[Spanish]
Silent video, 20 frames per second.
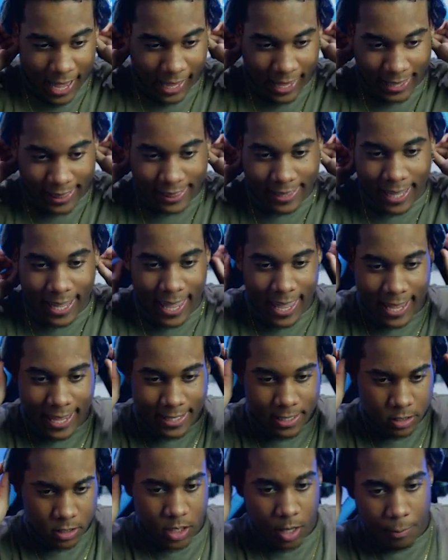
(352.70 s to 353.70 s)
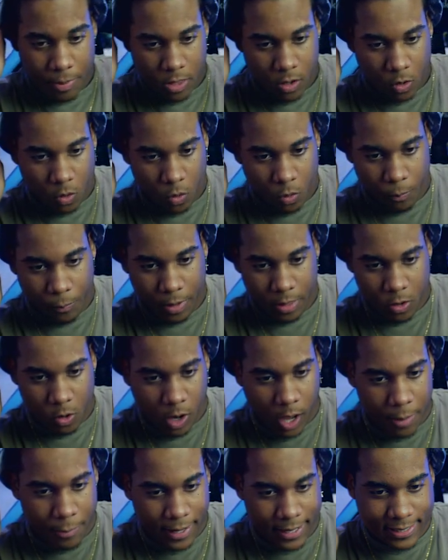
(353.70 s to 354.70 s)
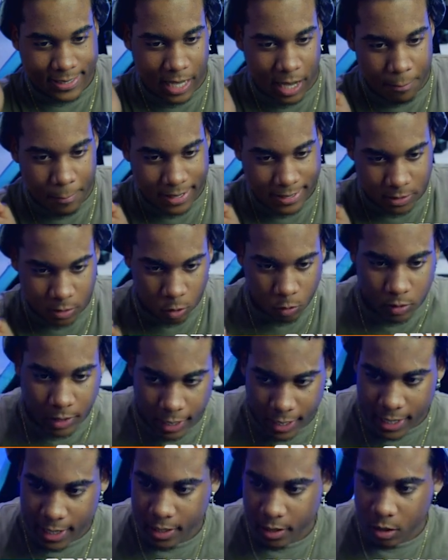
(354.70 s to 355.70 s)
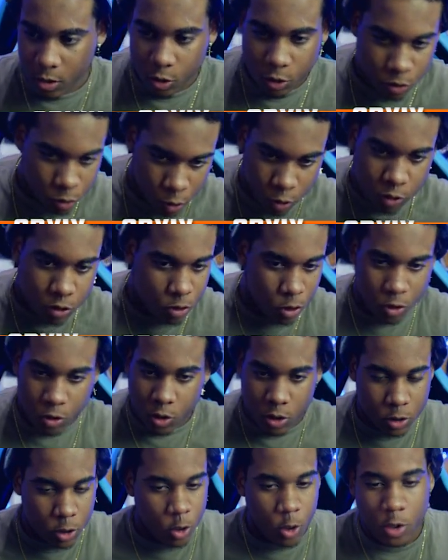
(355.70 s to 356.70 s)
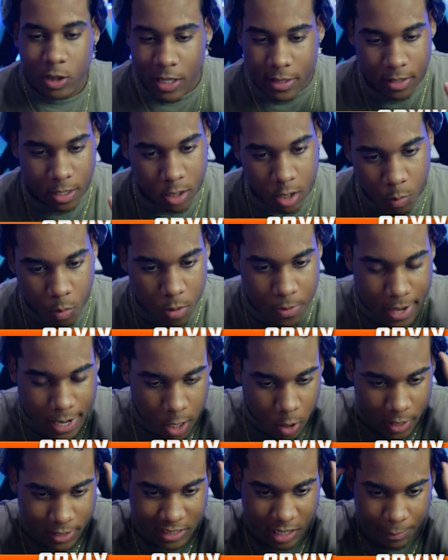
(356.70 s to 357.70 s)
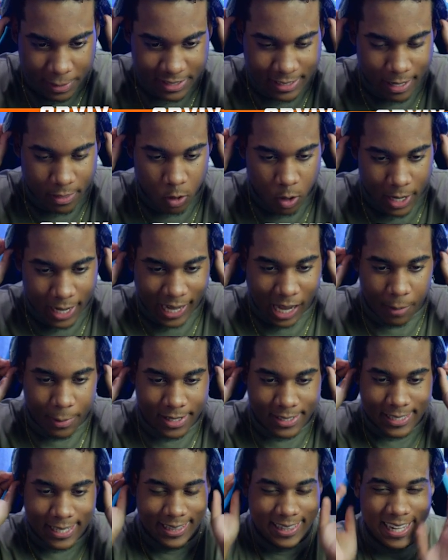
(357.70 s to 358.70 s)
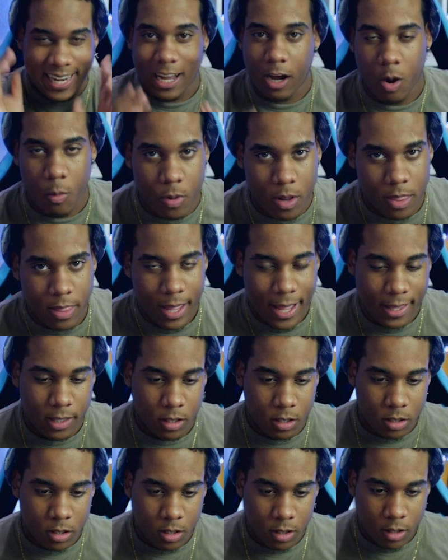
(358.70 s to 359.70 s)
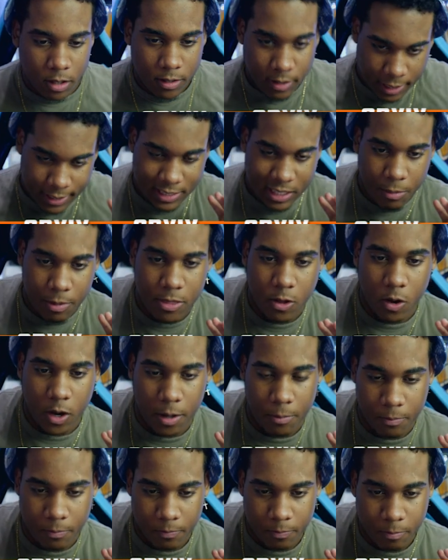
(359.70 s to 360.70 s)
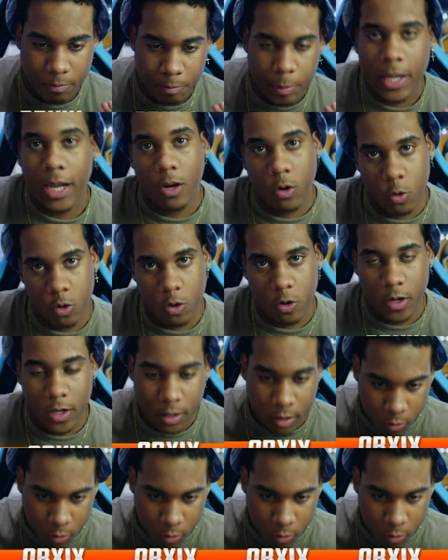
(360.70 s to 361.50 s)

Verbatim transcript: gente en este video, videogame está más tonta, ¿eh? No, estoy yo entendiendo muy bien lo que está pasando en las cabezas de la comunidad de este videogame. Me incluyo, ¿eh?